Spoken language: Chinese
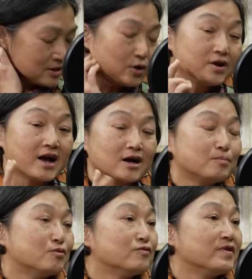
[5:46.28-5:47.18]
有两个
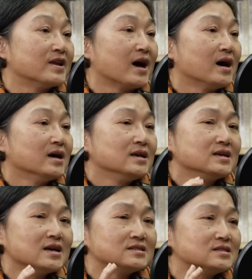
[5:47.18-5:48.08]
部分了，一
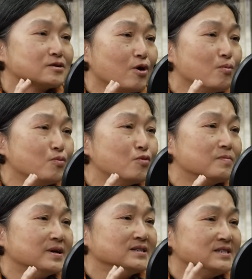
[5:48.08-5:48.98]
个是公部
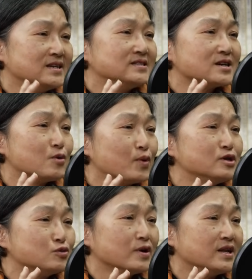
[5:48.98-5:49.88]
门嫌这个
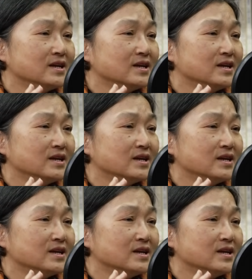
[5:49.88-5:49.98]
维水